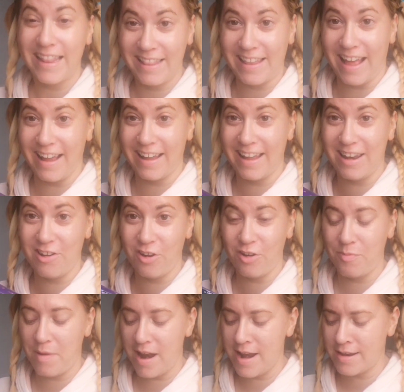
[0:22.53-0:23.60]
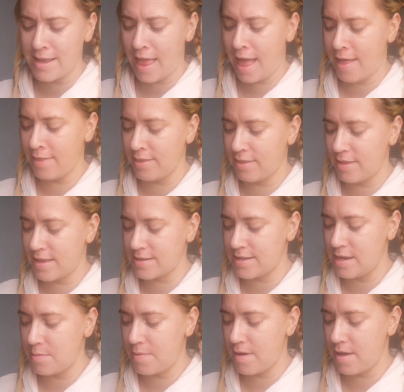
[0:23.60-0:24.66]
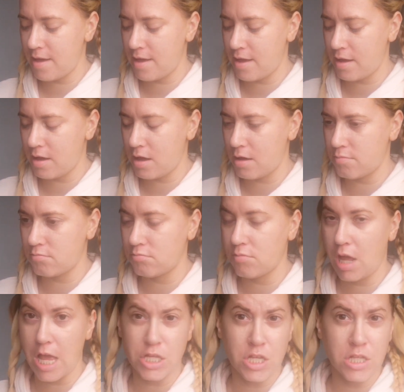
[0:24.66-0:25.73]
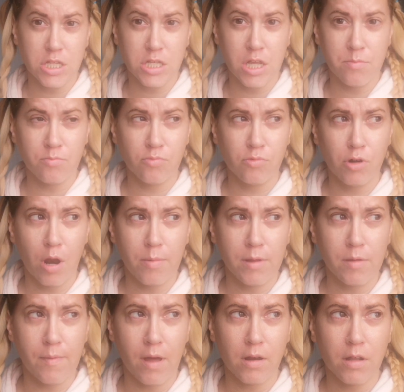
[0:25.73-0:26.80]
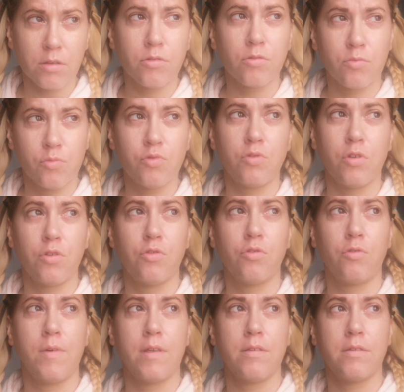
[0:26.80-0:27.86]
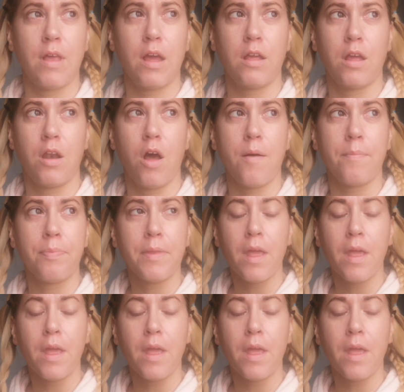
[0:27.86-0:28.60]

Danke nochmal an das liebe ähm, Essence Team glaube ich, war das. Müsste es so gewesen sein, genau.